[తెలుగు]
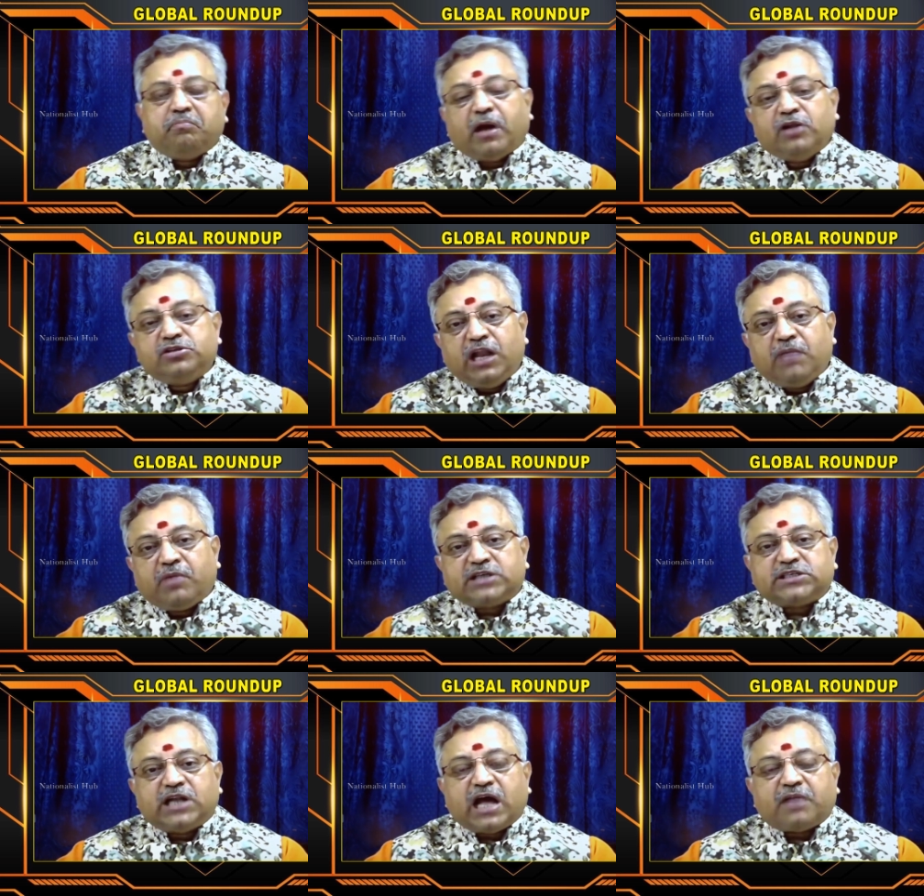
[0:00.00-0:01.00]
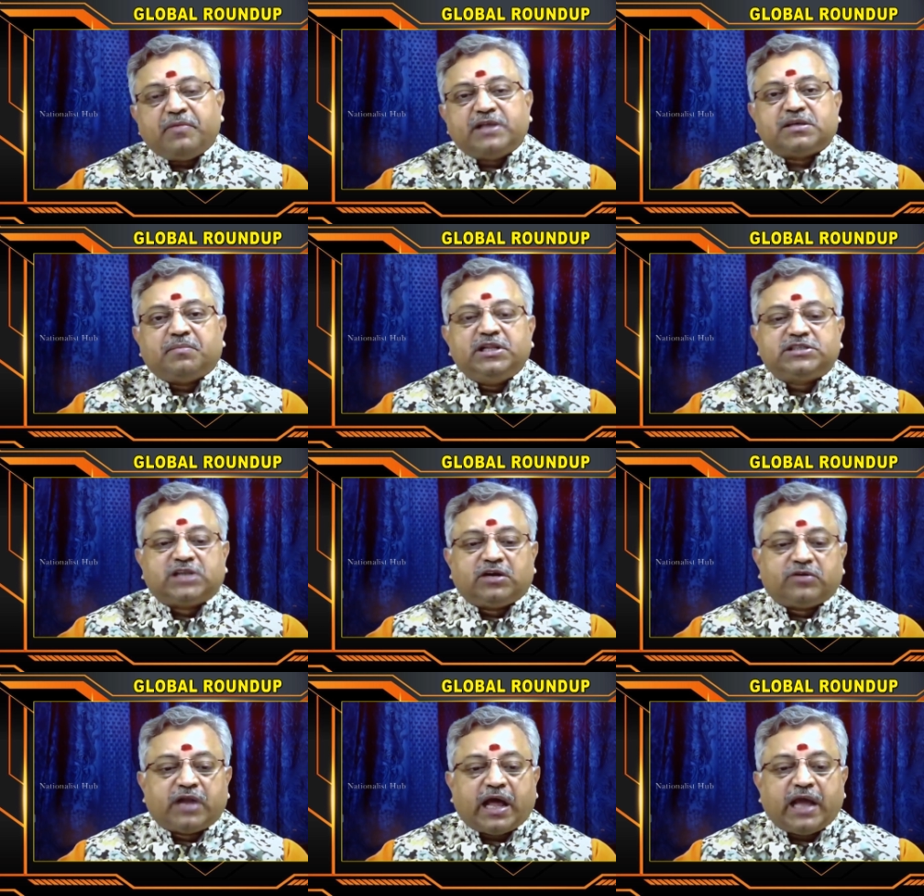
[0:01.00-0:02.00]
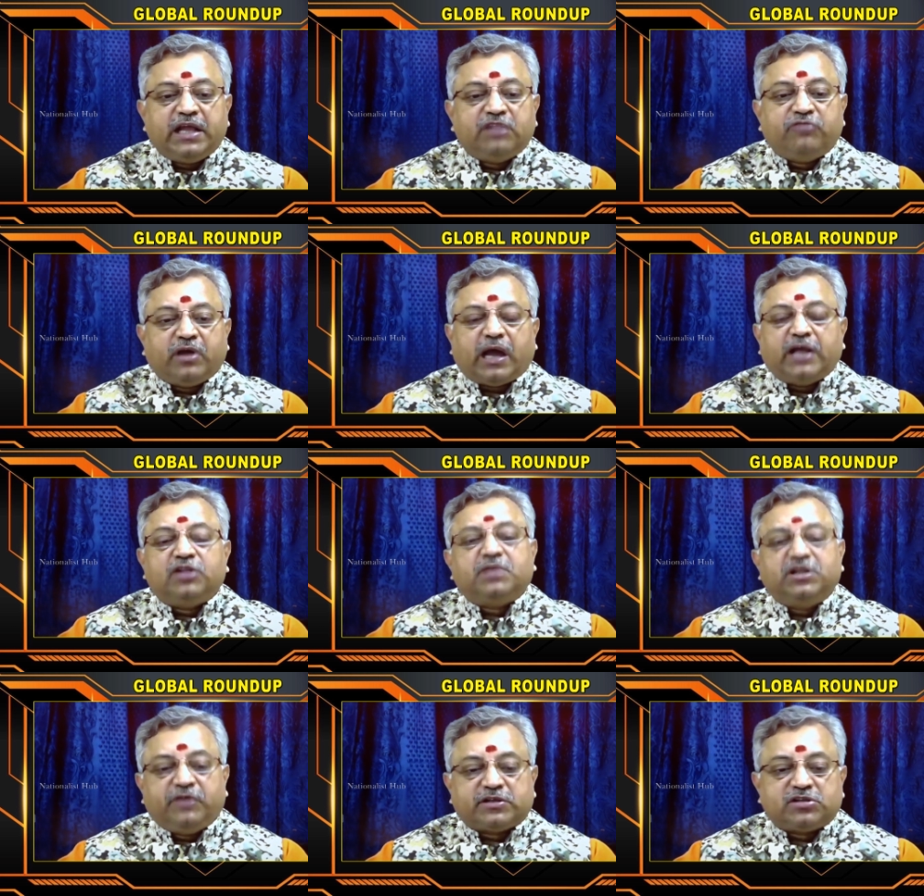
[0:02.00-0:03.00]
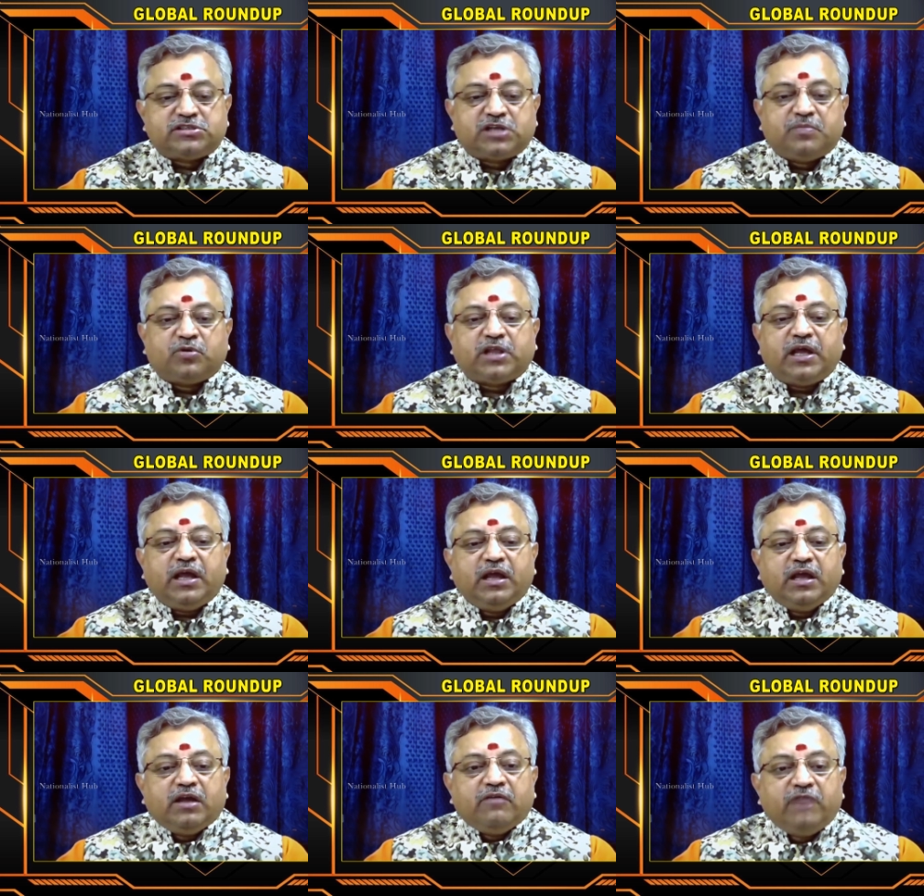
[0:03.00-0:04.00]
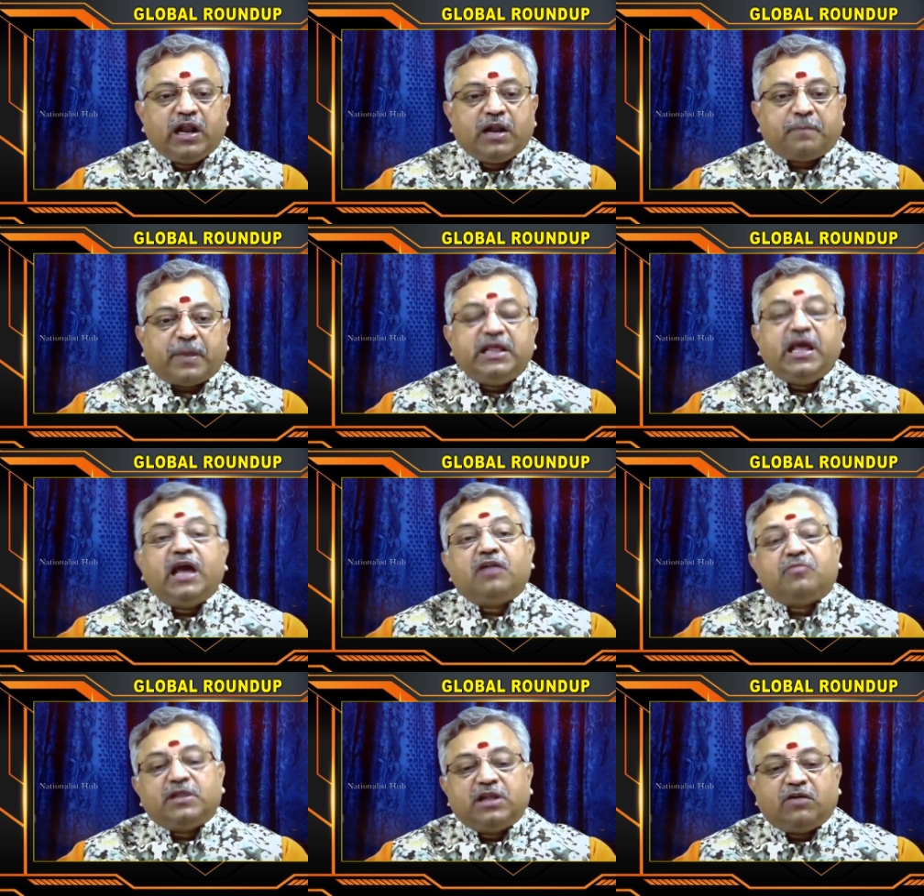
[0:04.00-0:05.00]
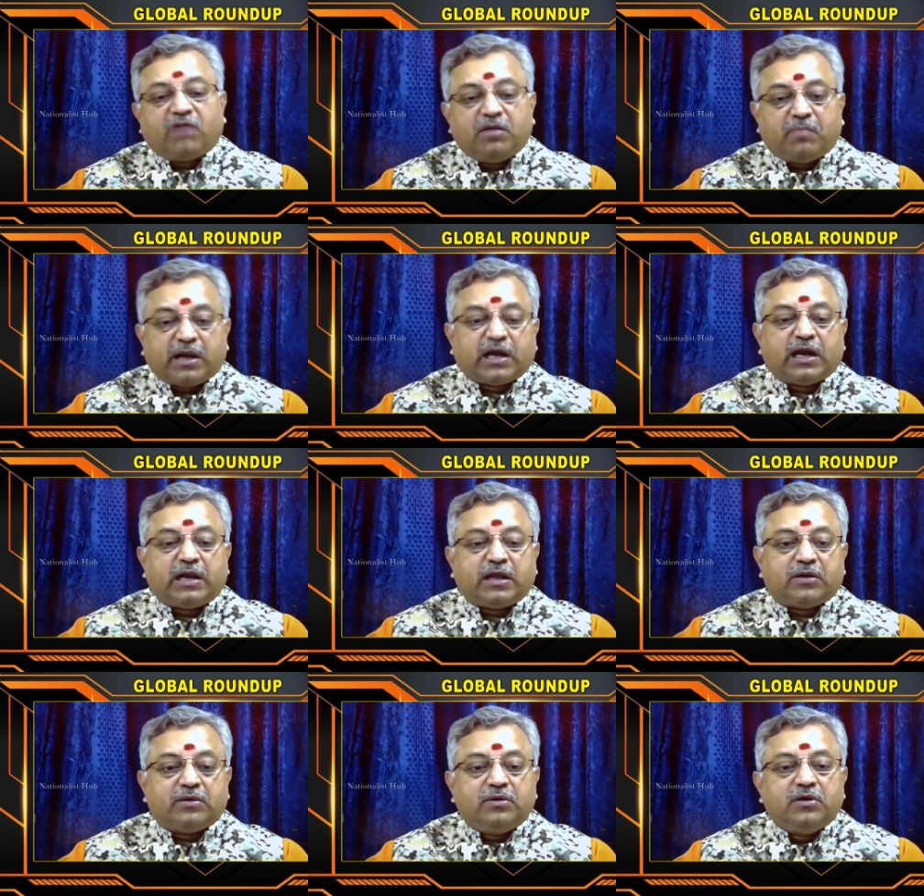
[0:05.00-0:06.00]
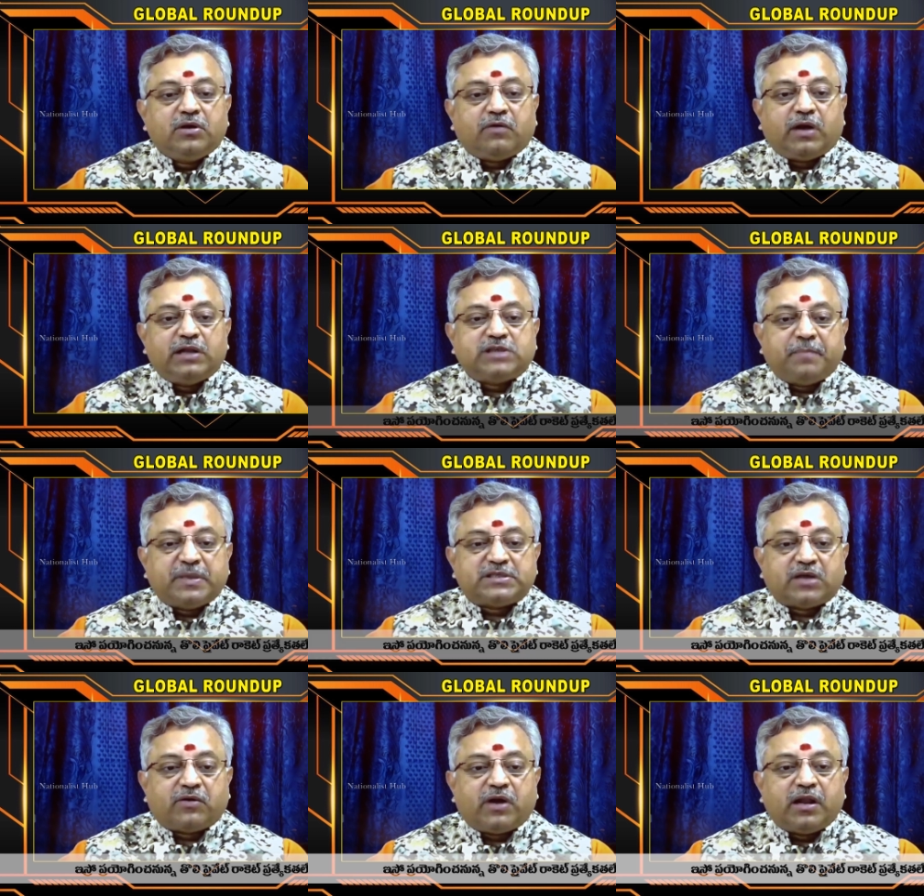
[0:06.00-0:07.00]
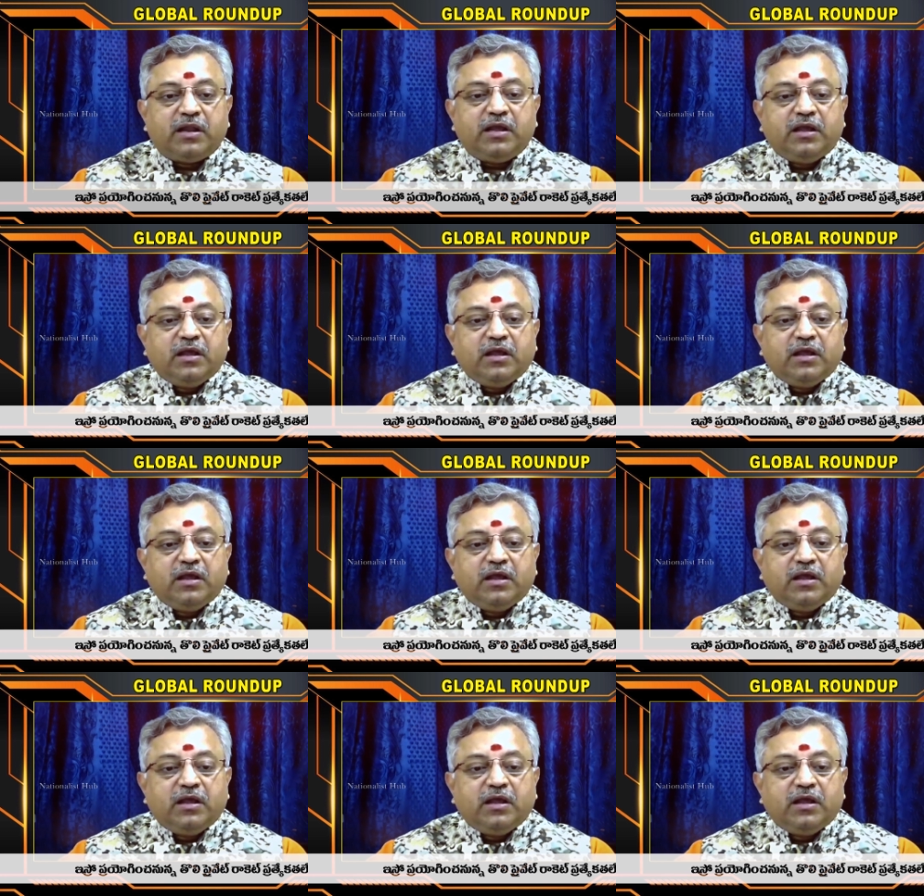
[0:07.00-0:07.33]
బలుచి లిబరేషన్ ఆర్మీకి సంబంధించినటువంటి ఐదు ఐదు మంది వ్యక్తులు చనిపోతే వీళ్ళని పదిహేను మందిని వాళ్ళు మట్టగట్టారు వాళ్ళని చంపేశారు వాళ్ళని